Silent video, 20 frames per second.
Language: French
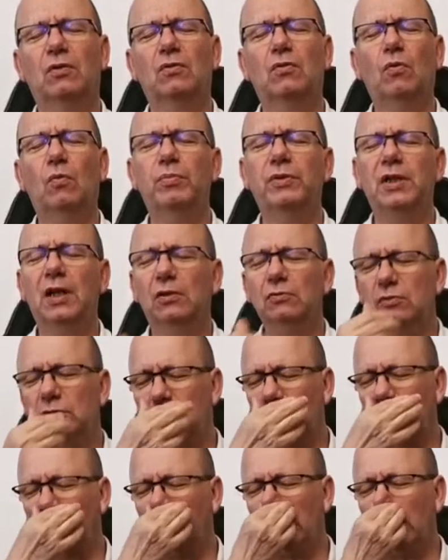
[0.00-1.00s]
combien nous
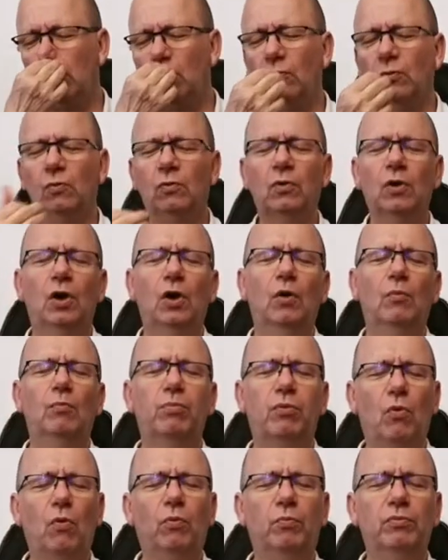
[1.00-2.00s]
serions
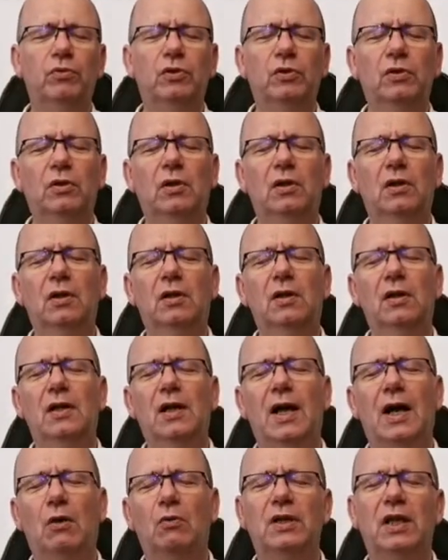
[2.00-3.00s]
promptes
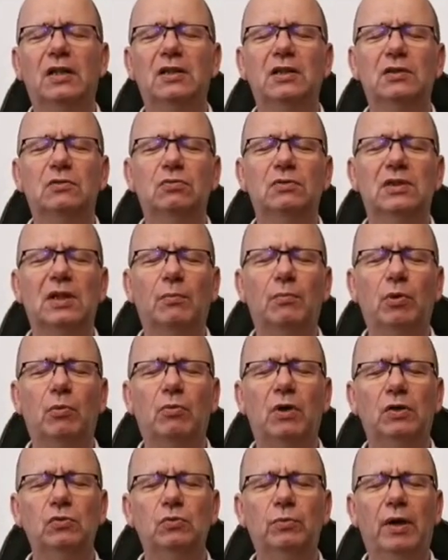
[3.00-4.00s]
à regarder tout
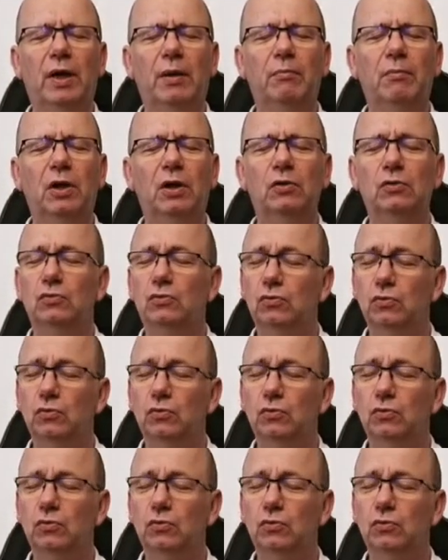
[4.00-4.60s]
simplement à nous-mêmes,